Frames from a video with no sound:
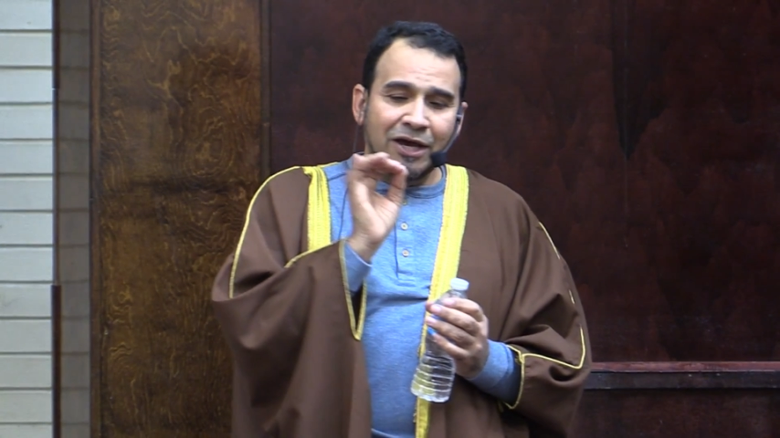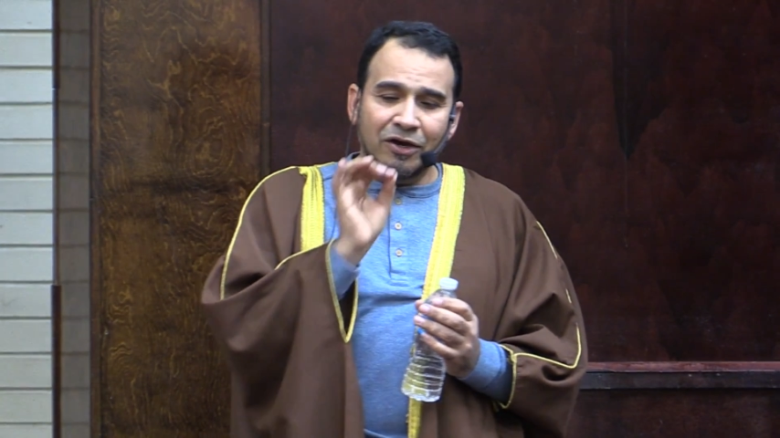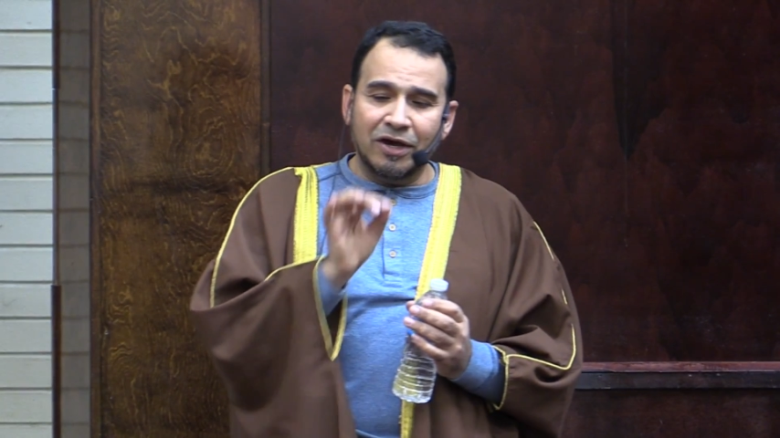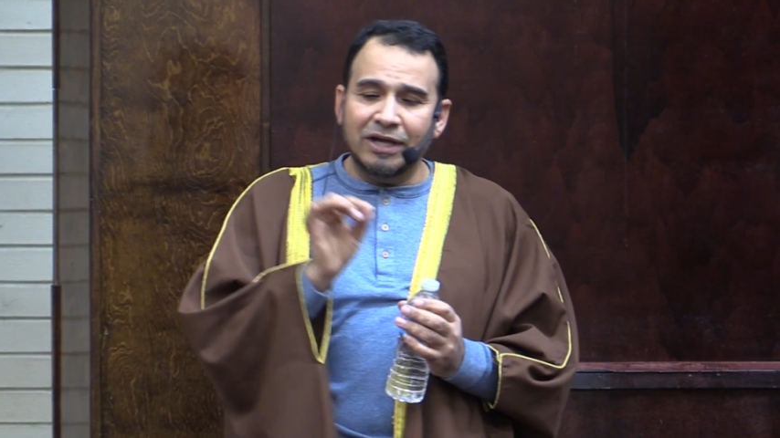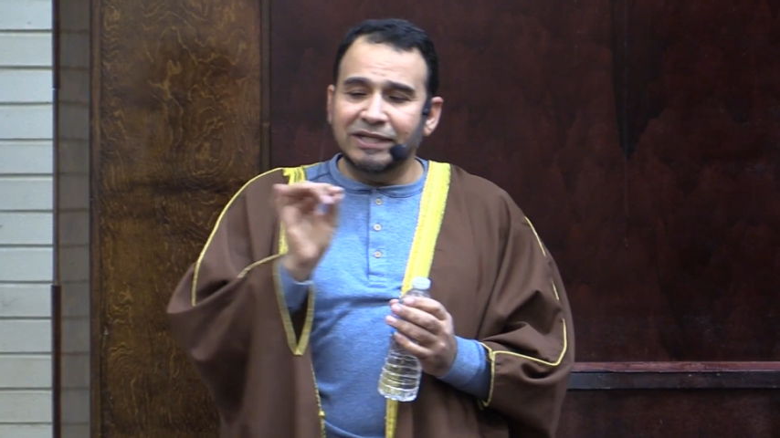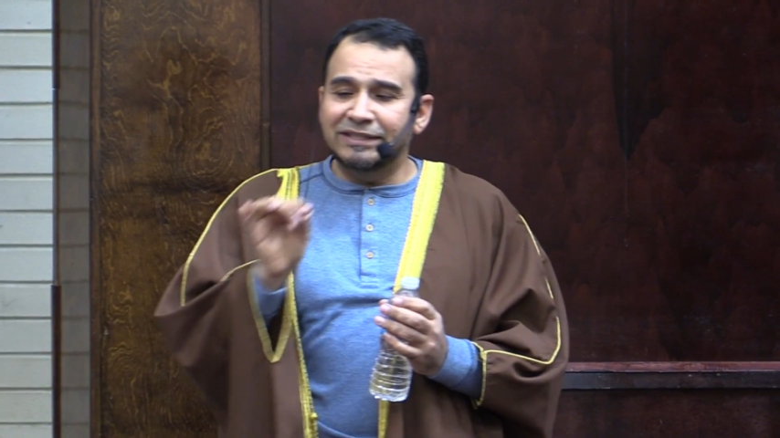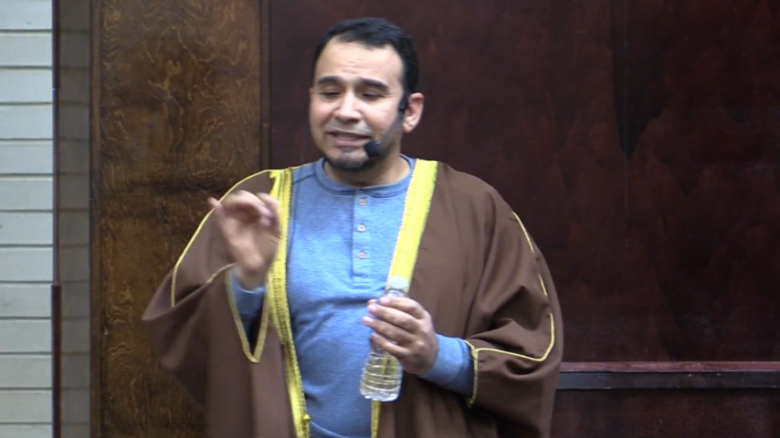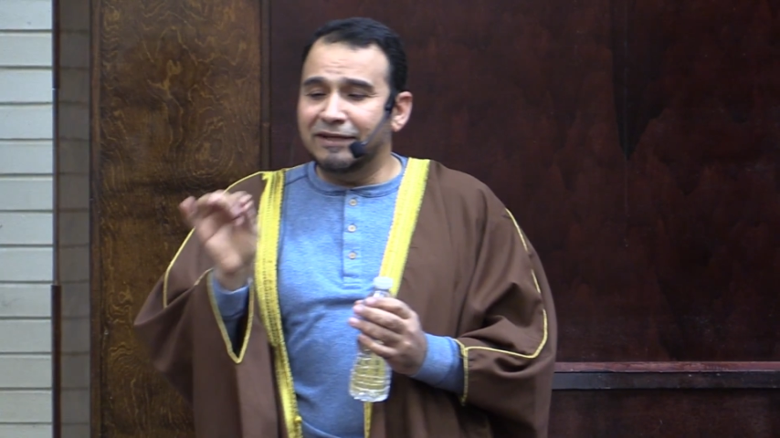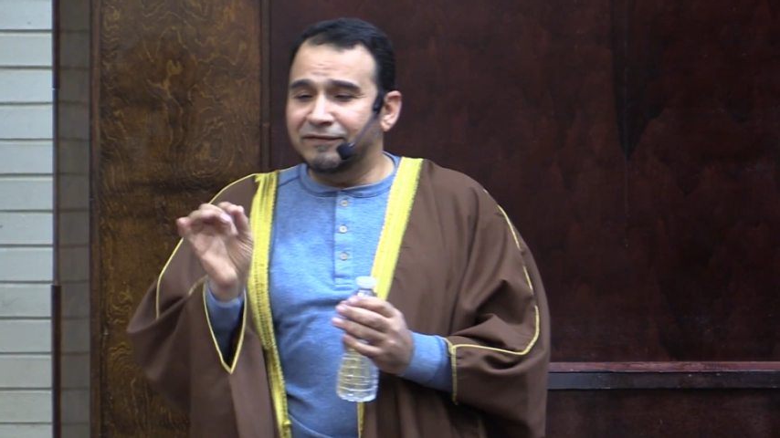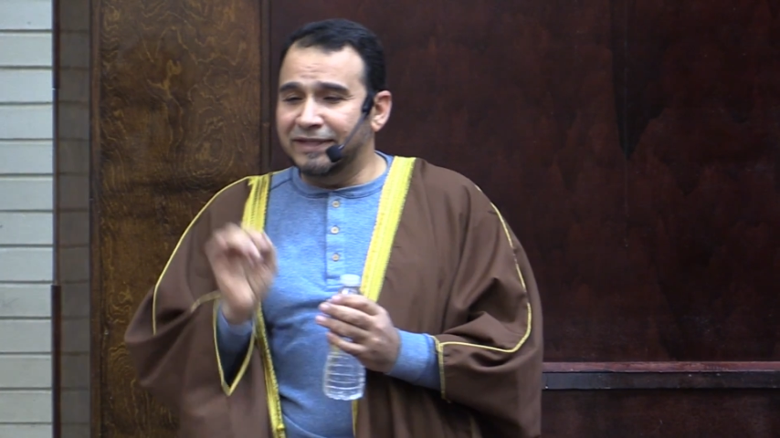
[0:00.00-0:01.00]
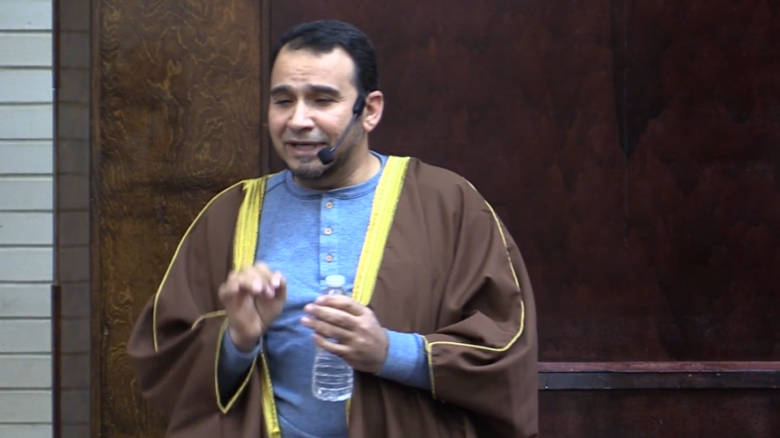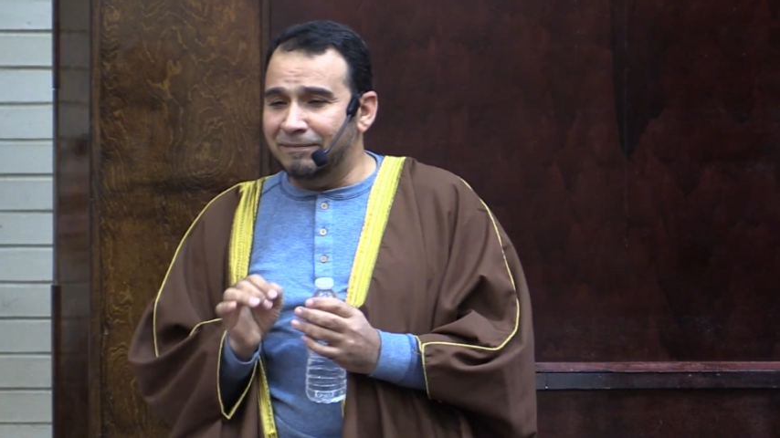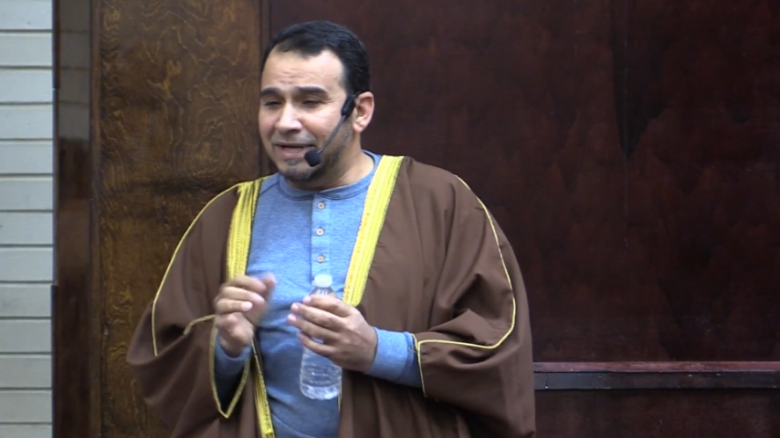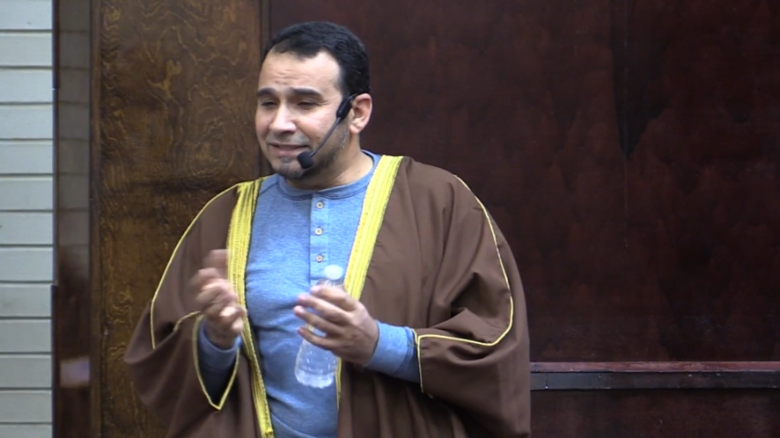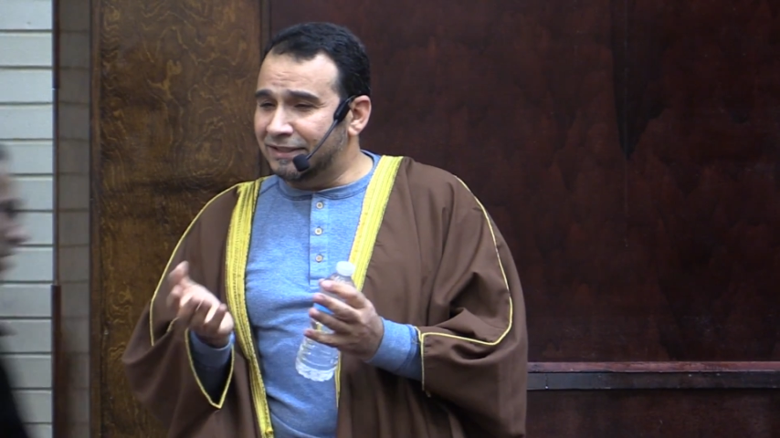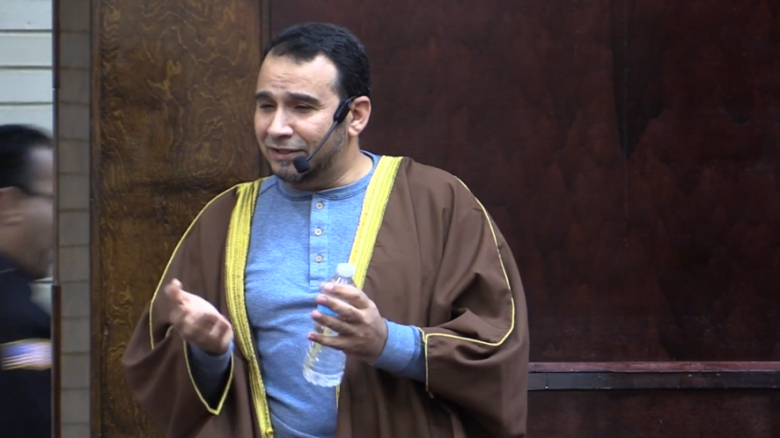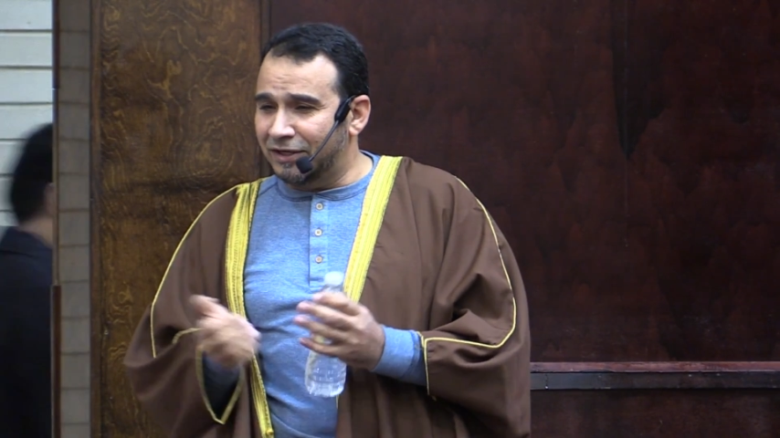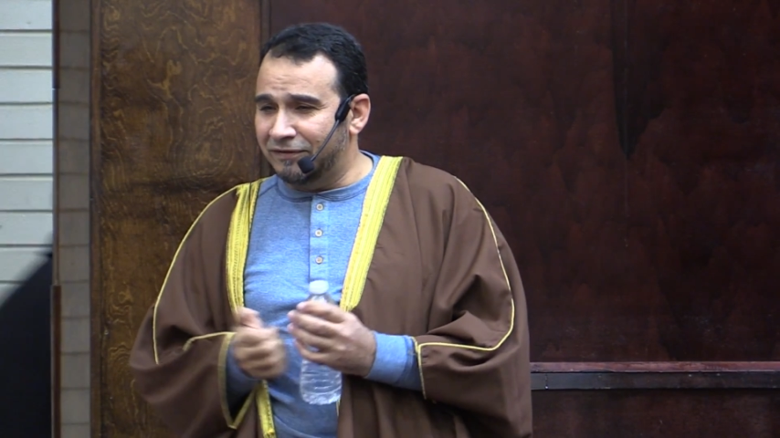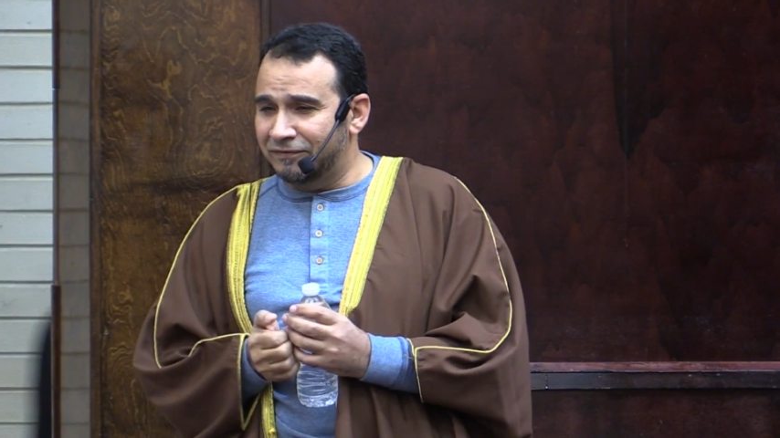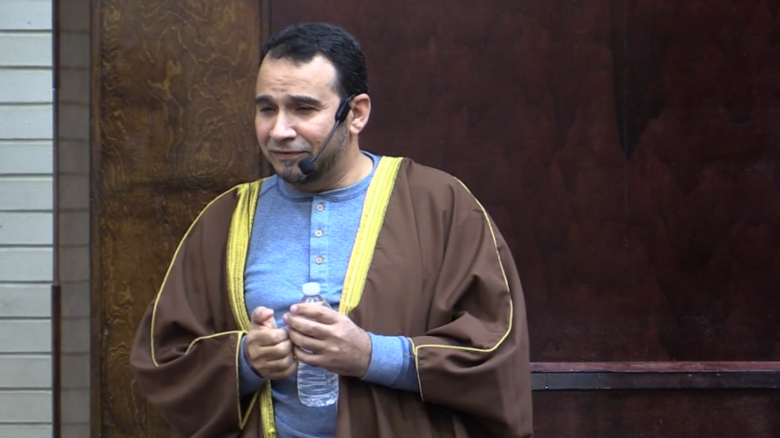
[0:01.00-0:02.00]
خالدين فيها ماذا
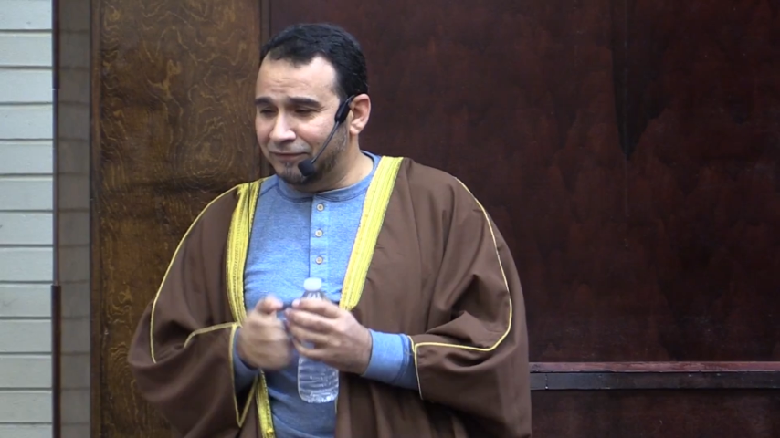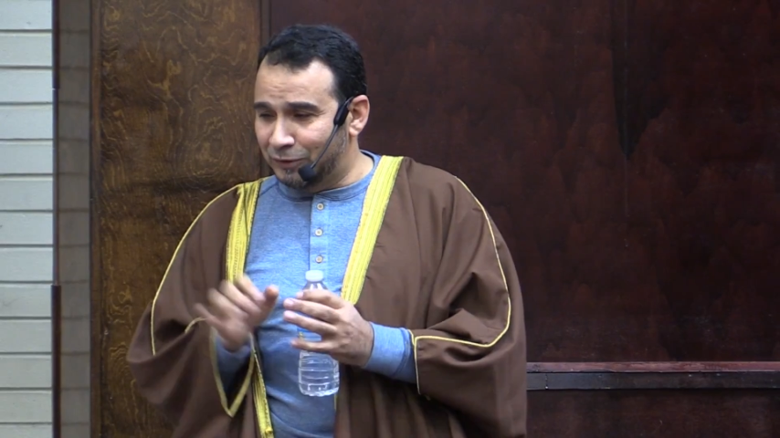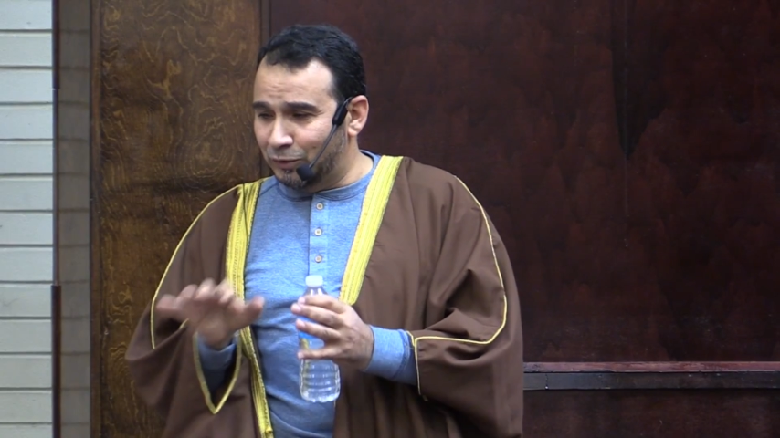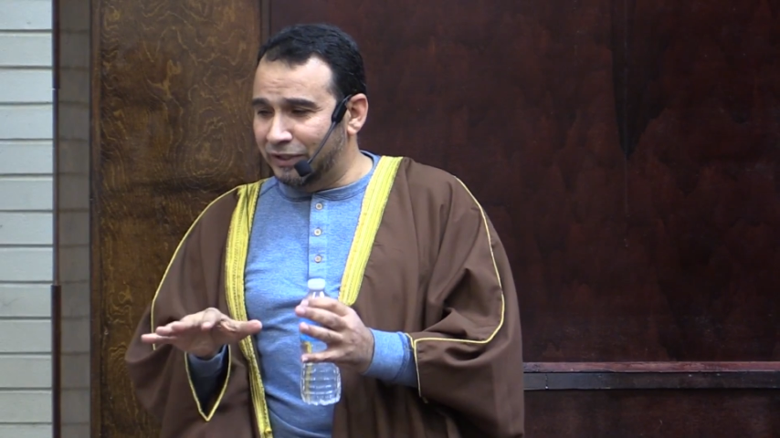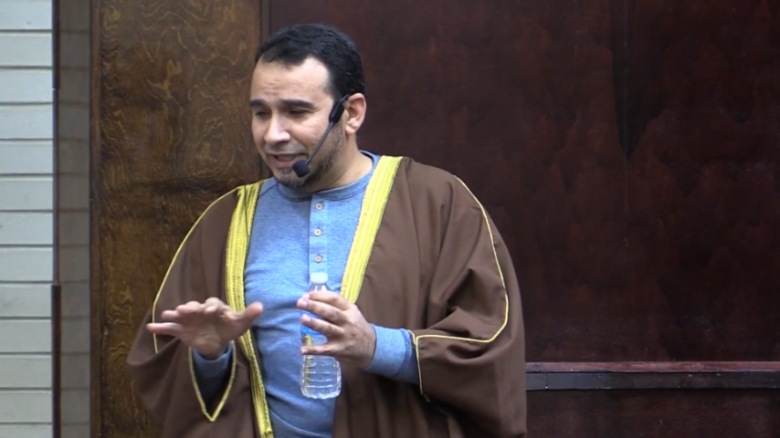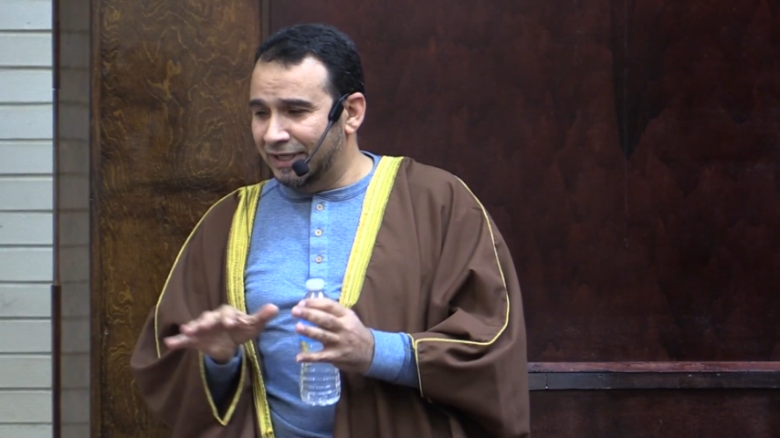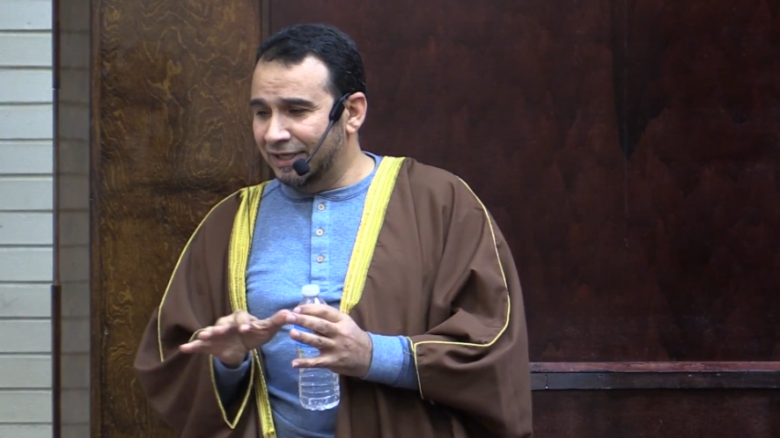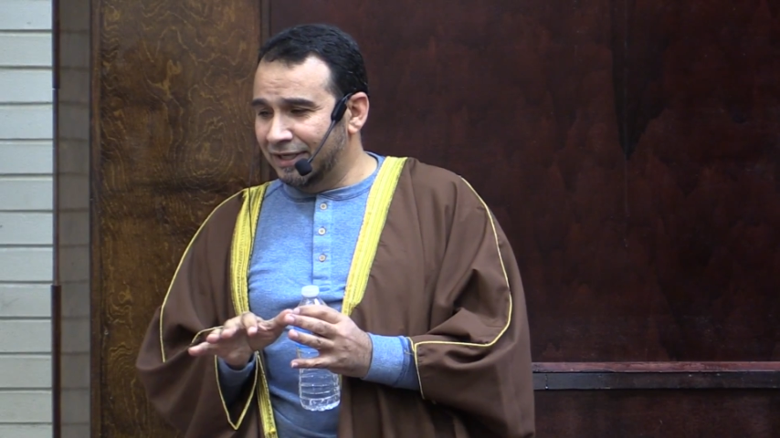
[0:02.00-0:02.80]
تخاف في الدنيا